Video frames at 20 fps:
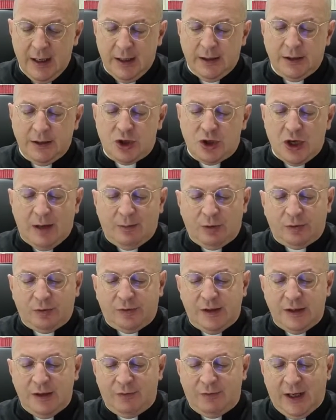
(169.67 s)
diciamo,
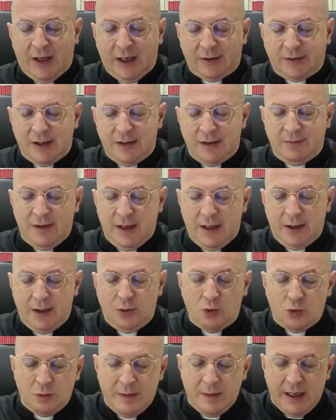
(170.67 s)
significativi
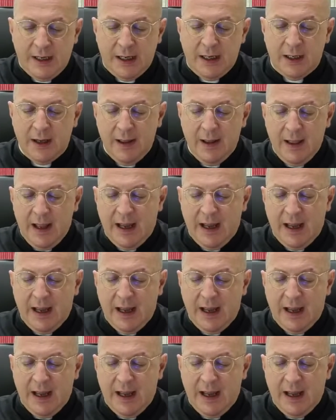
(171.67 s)
numeri